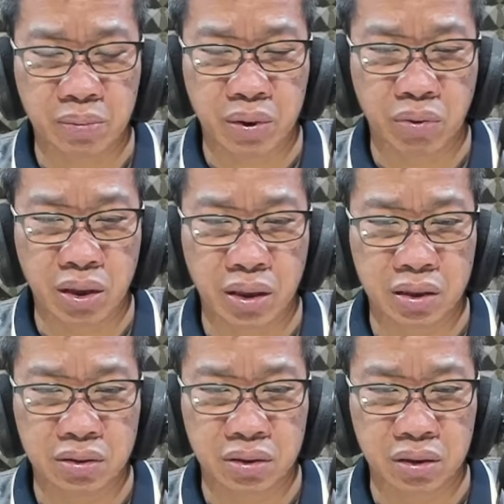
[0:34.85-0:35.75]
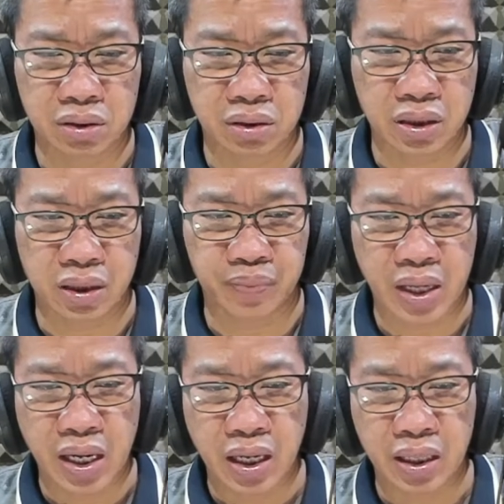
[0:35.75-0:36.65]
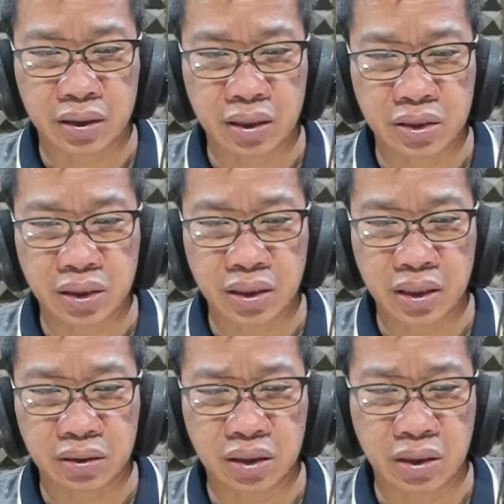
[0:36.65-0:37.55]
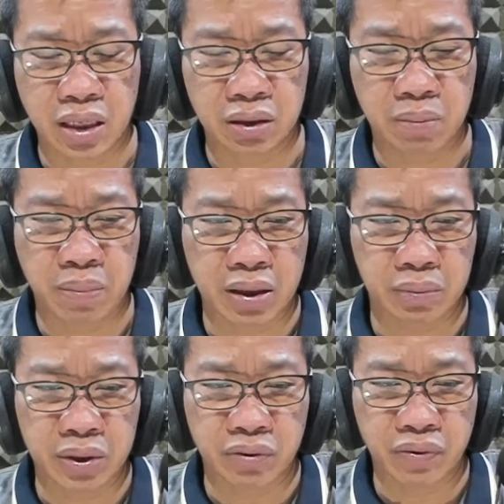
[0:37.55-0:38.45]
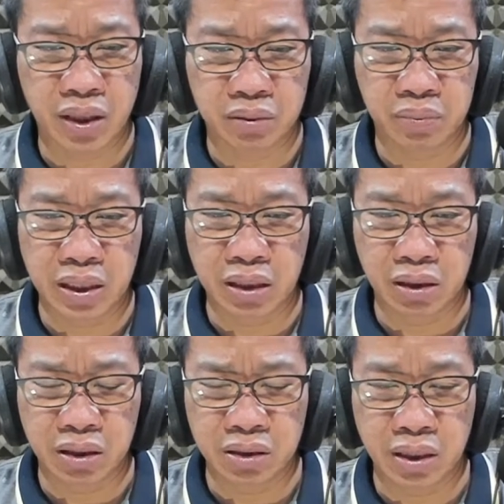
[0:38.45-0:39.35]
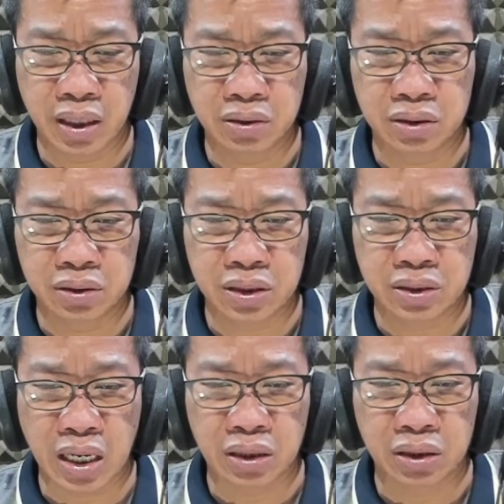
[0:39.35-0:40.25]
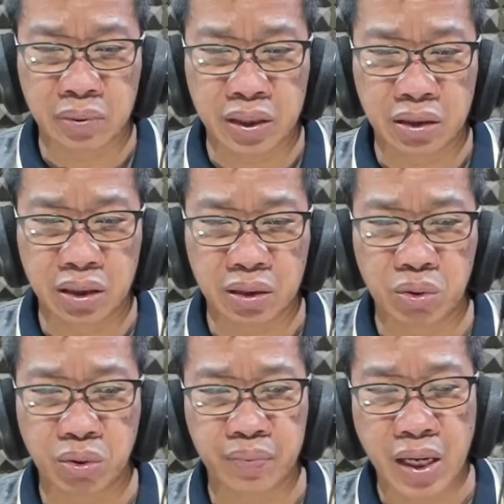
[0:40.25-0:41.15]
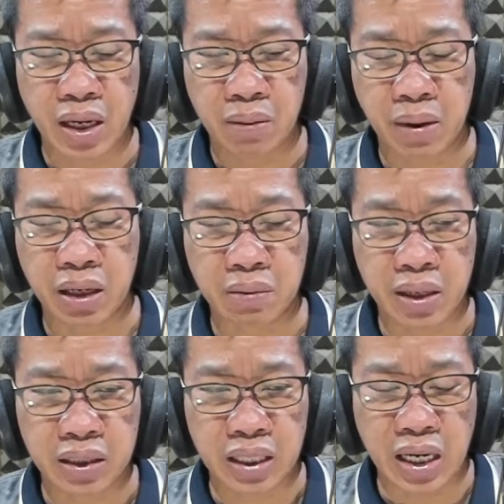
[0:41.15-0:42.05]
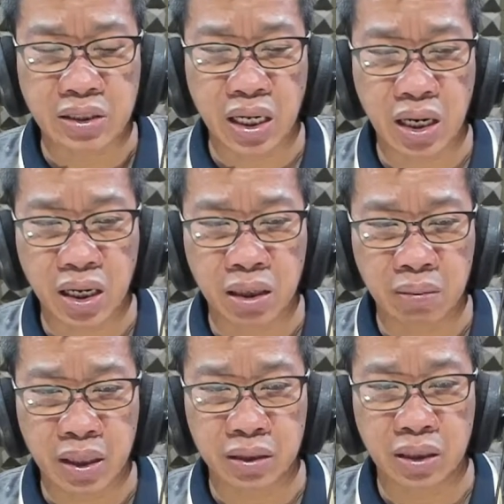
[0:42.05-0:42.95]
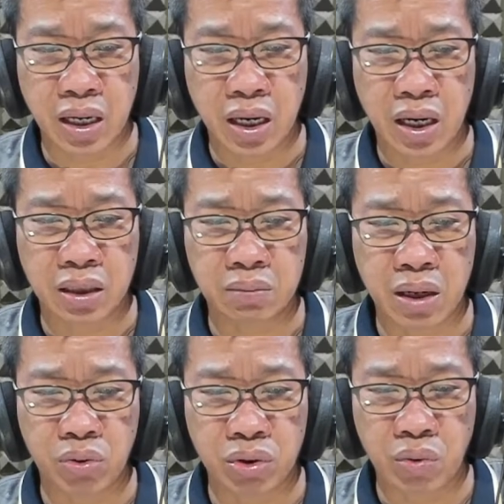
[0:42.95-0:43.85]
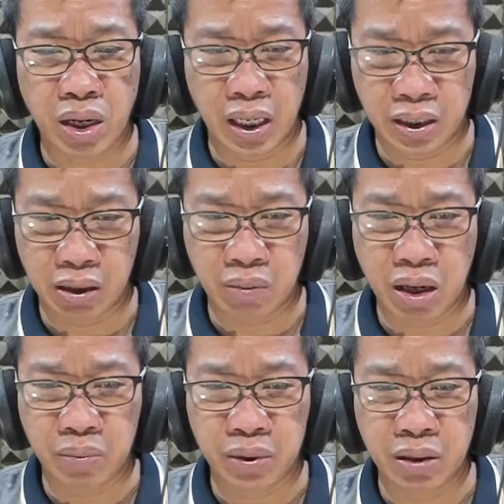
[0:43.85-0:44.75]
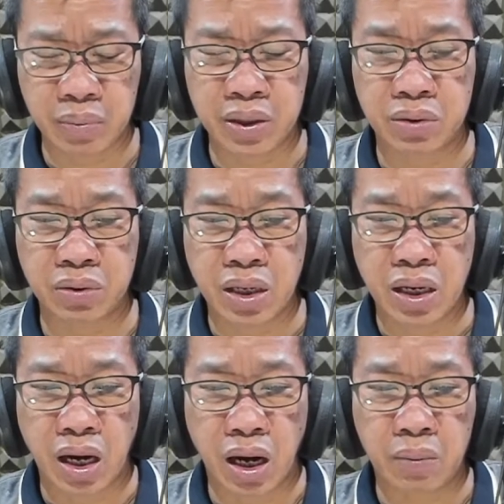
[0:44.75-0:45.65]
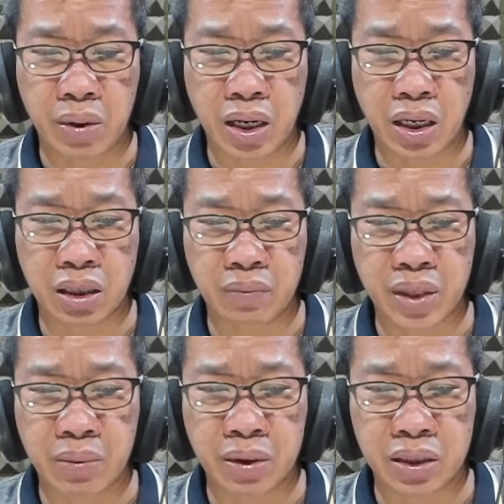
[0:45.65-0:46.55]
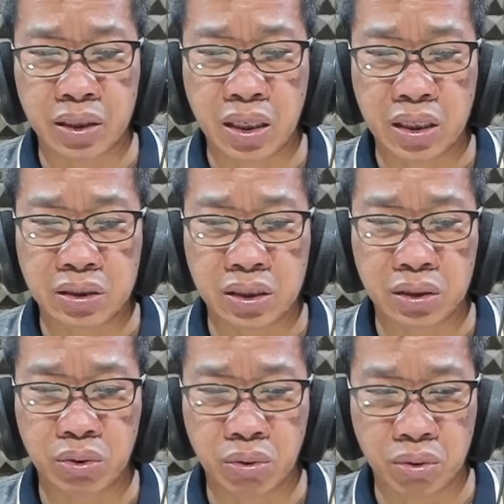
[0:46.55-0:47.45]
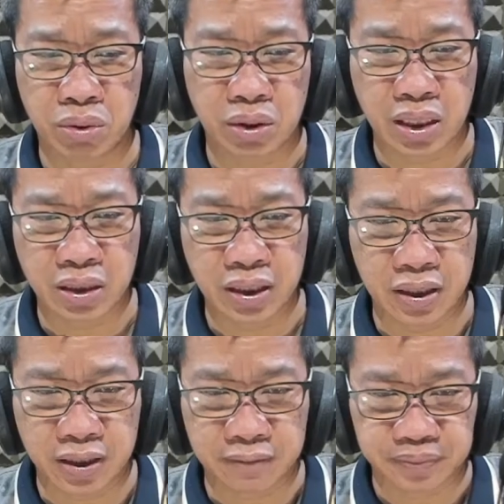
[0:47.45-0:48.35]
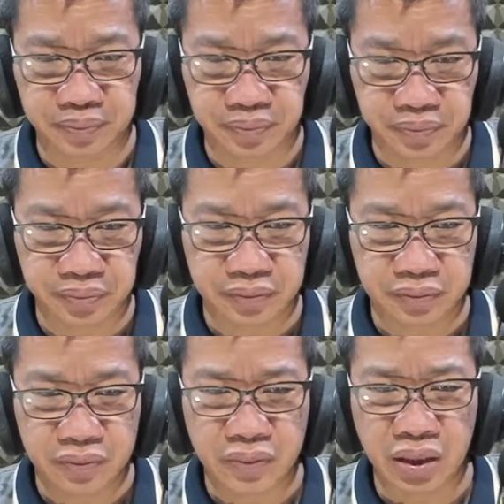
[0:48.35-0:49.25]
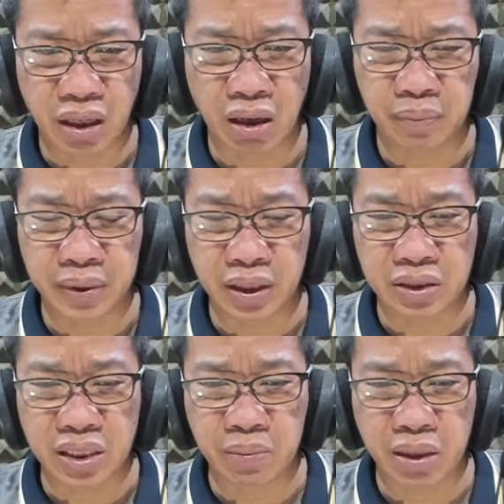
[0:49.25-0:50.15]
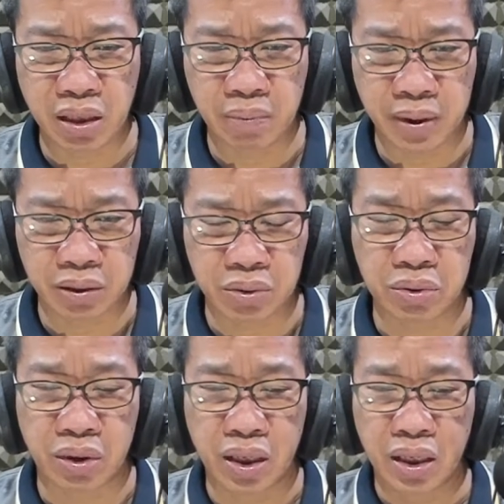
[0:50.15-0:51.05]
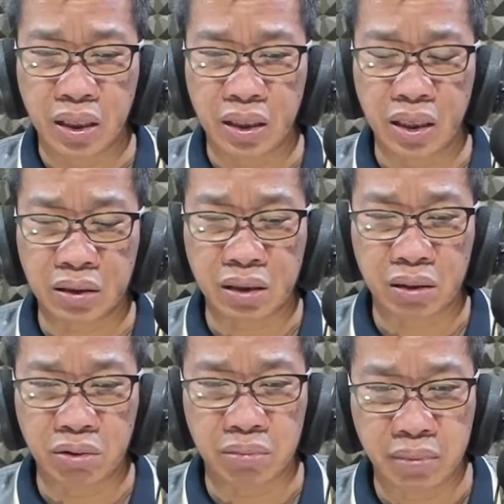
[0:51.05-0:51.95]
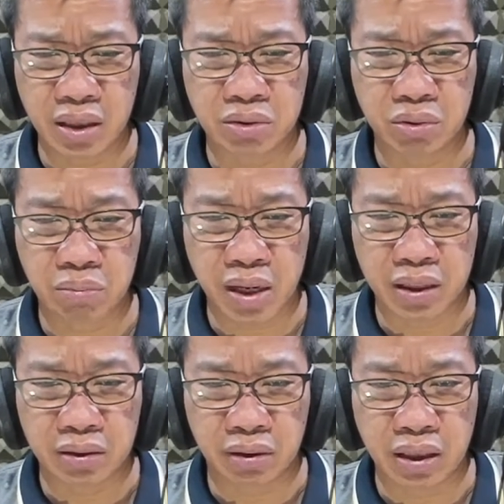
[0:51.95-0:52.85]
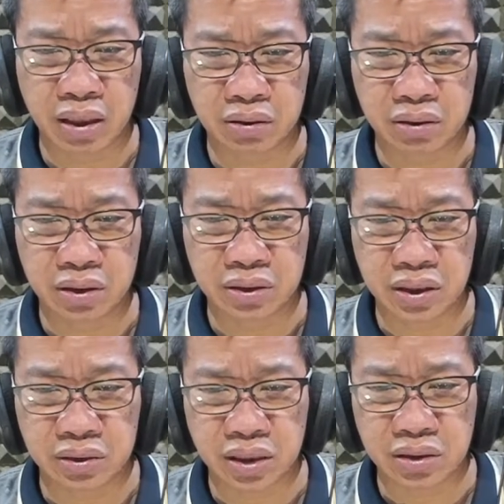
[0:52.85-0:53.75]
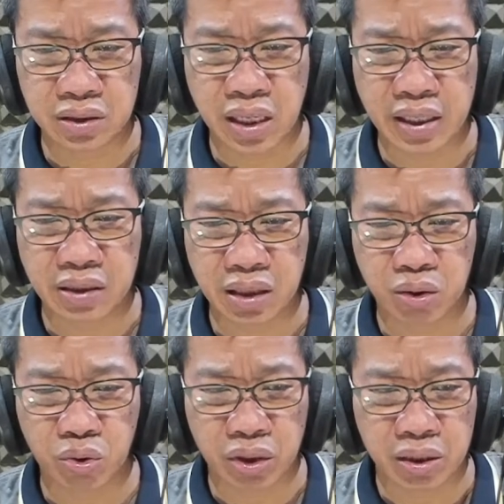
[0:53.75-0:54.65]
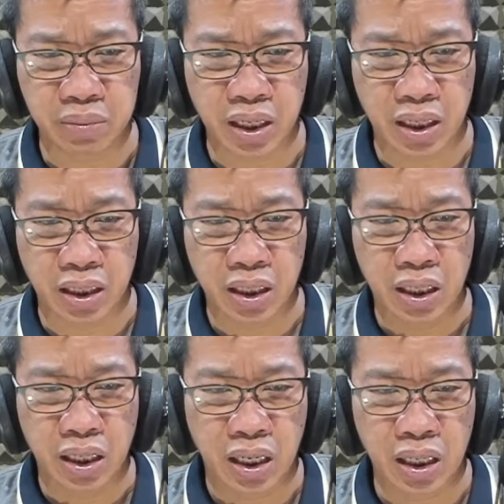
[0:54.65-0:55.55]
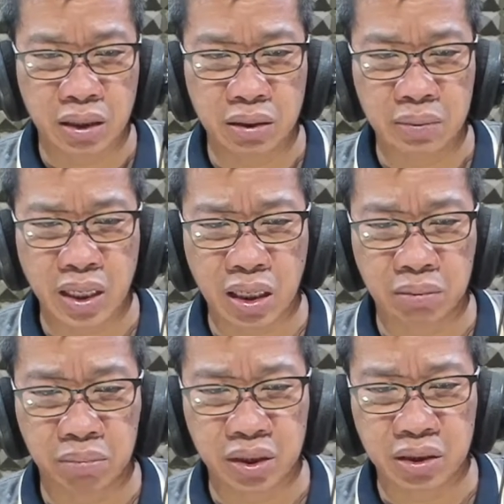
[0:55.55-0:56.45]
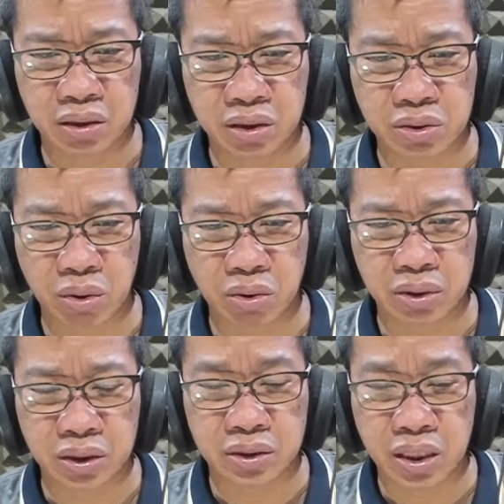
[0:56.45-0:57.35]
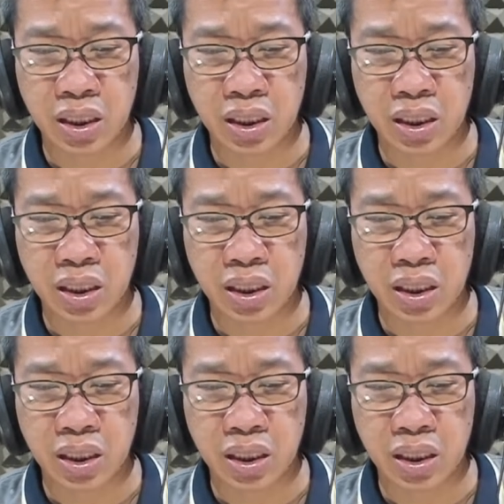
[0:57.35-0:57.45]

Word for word: 1833 at designated ang Department of Health bilang lead agency sa aktibidad na ito para maitaas ang kalaman at maunawaan ng mga Pilipino ang mga karamdaman sa dugo natin ang pinagsamang epekto ng tatlong major blood-related diseases gaya ng leukemia, anemia at bleeding disorders